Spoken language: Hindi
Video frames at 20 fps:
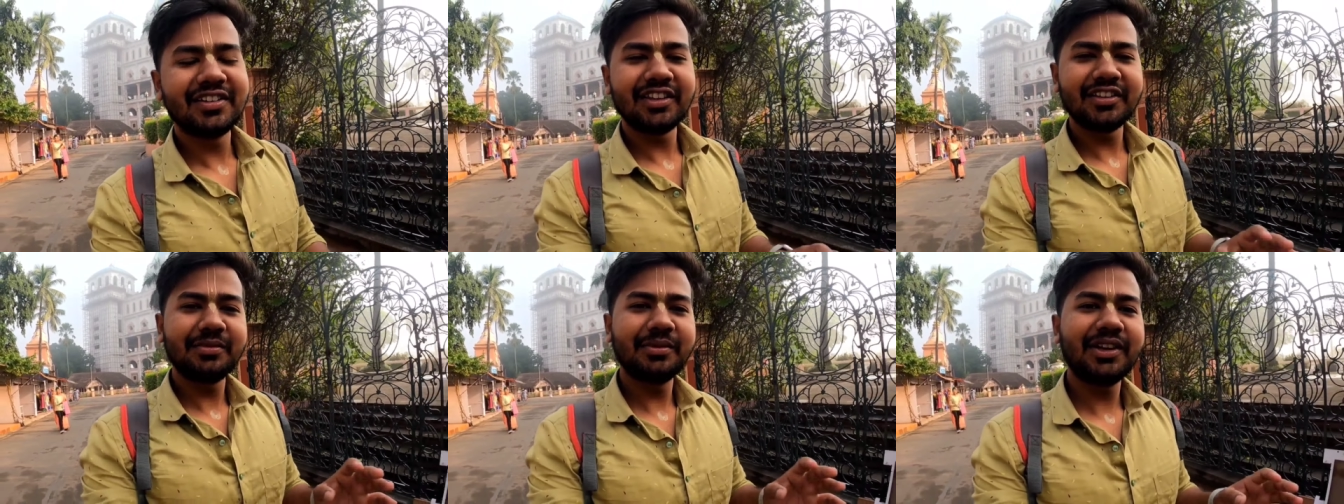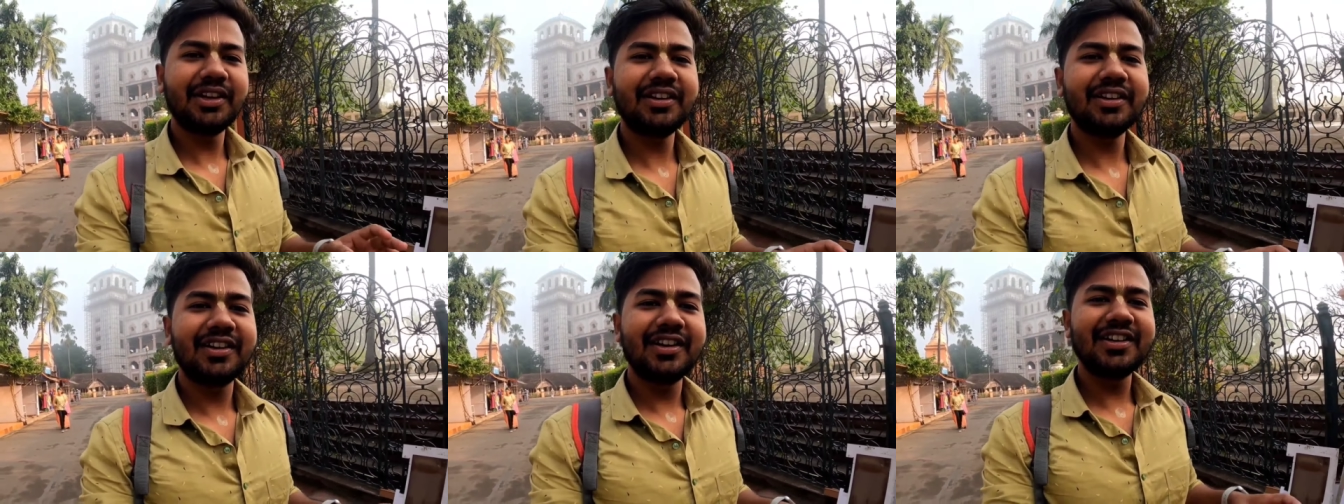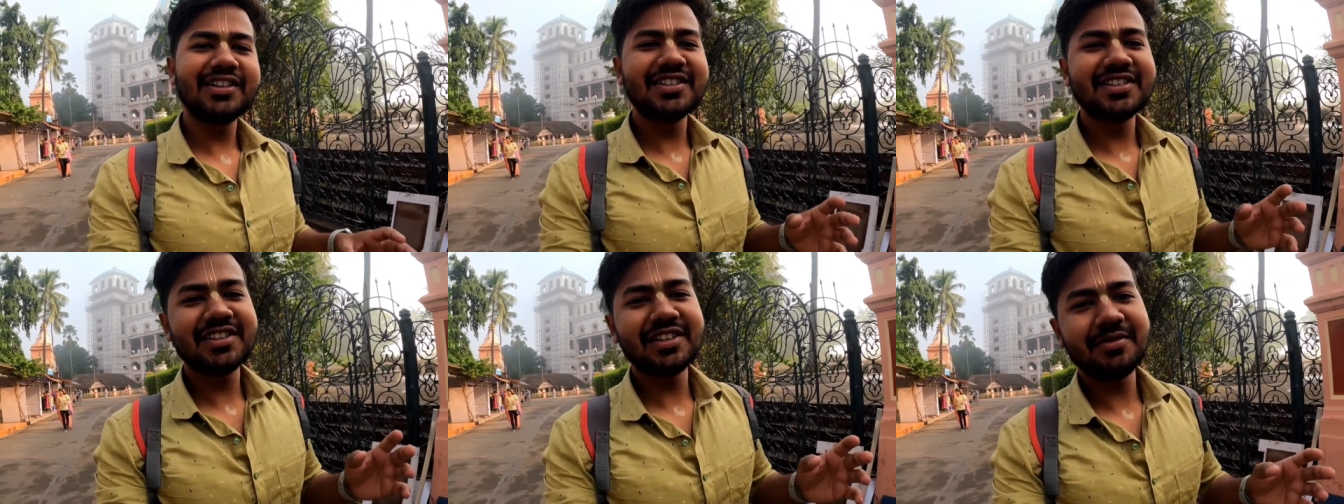सच में यार
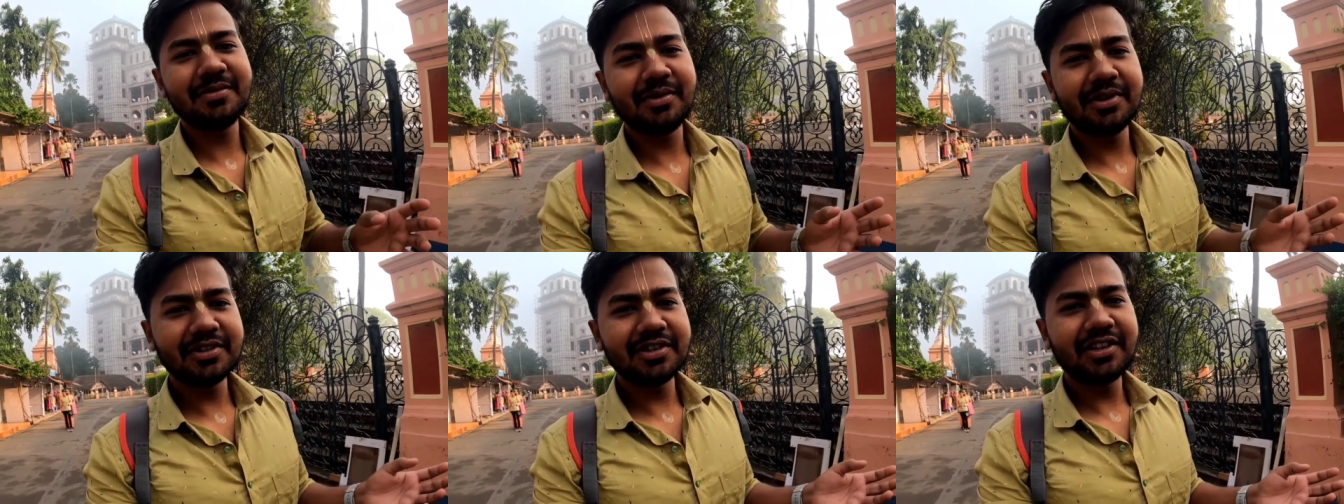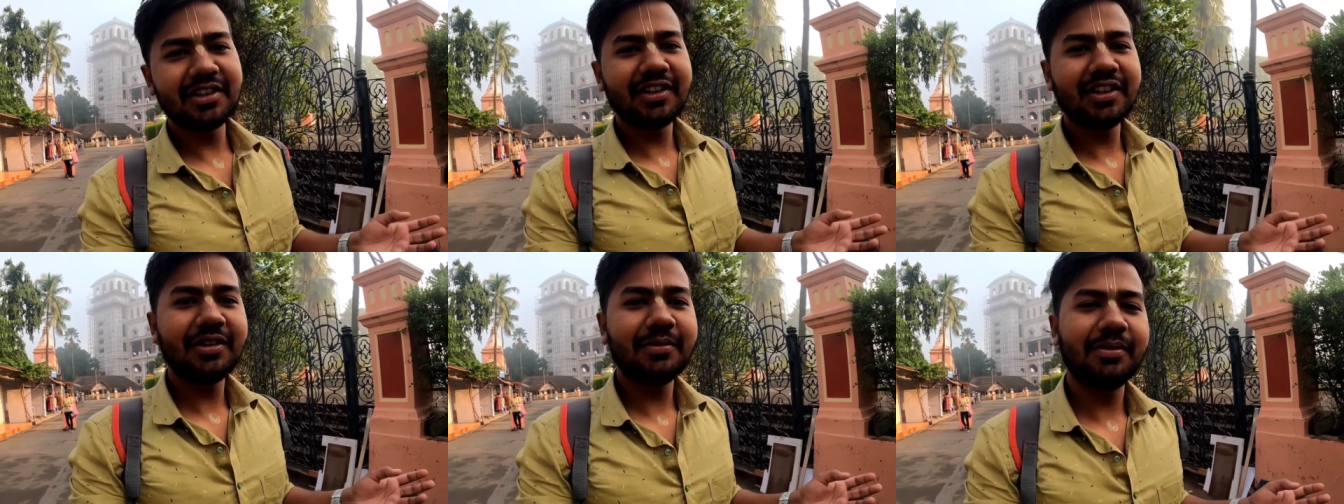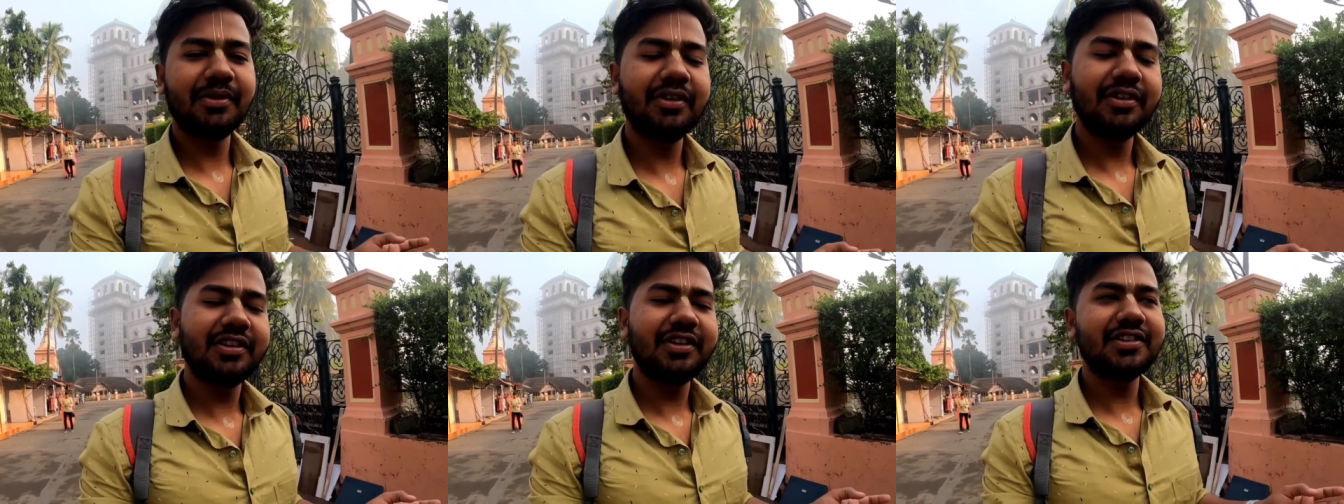घर जैसा भोजन
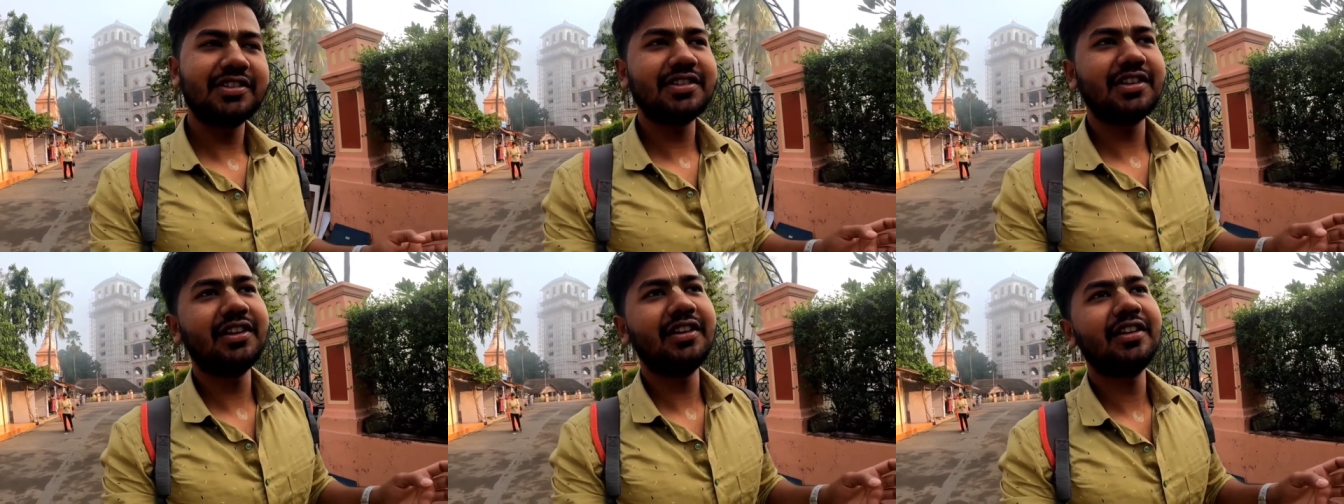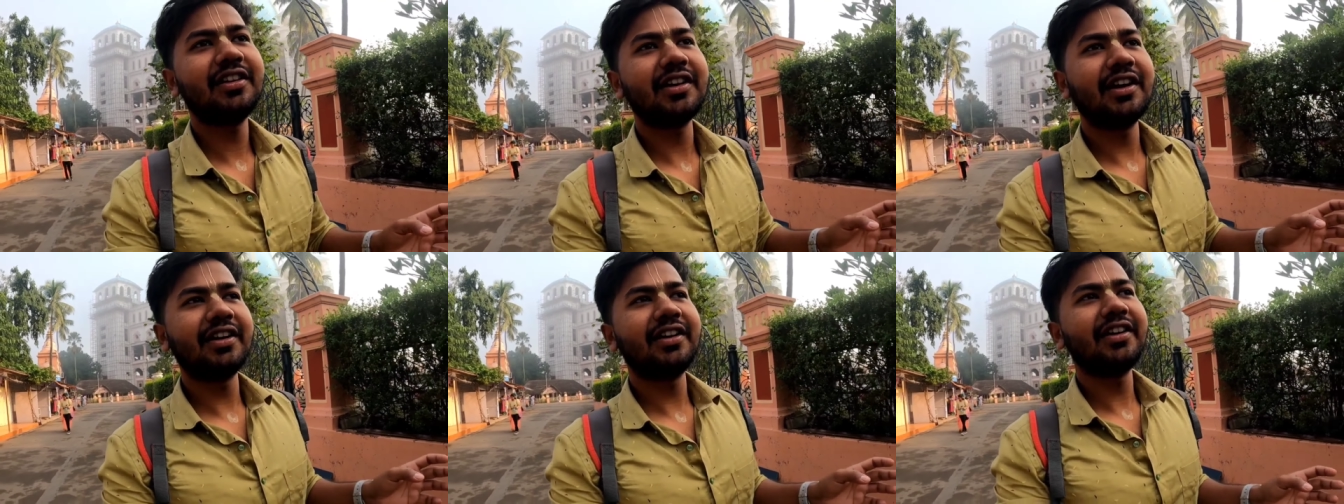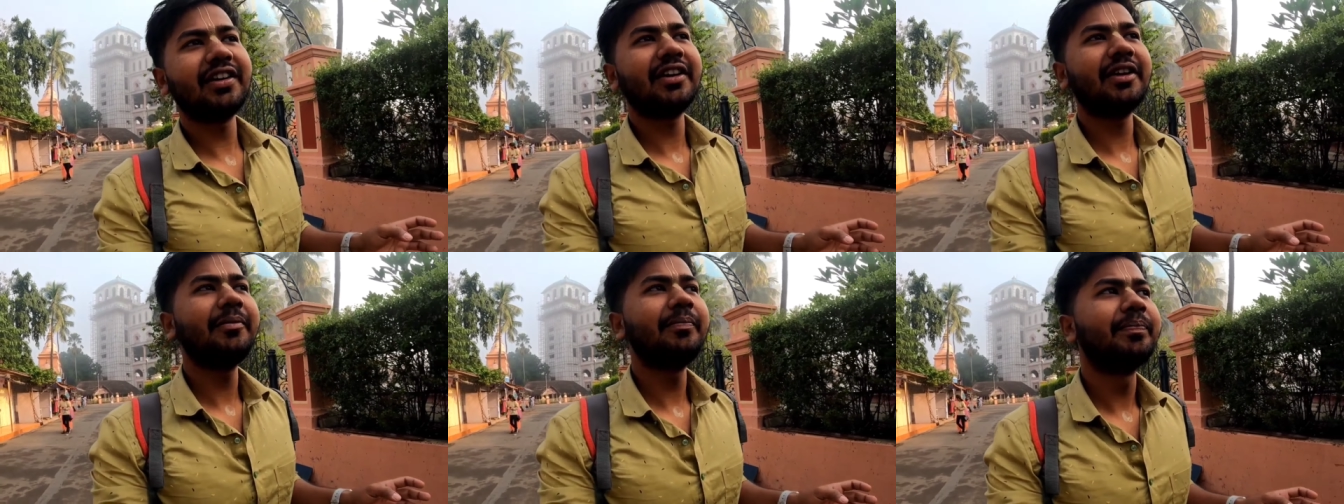था बहुत ही अच्छा लगा खा
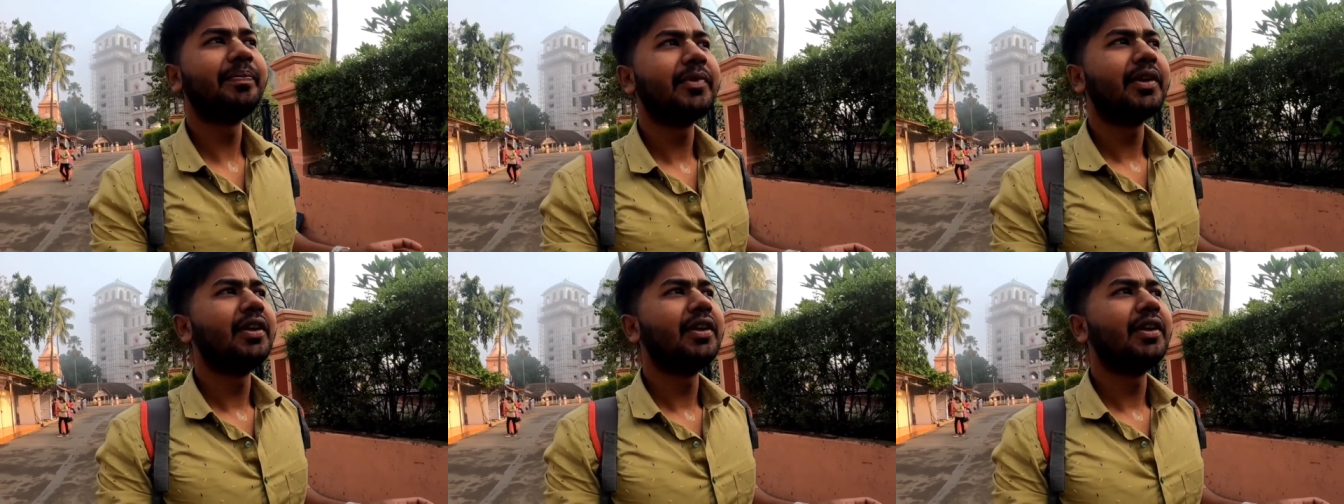करके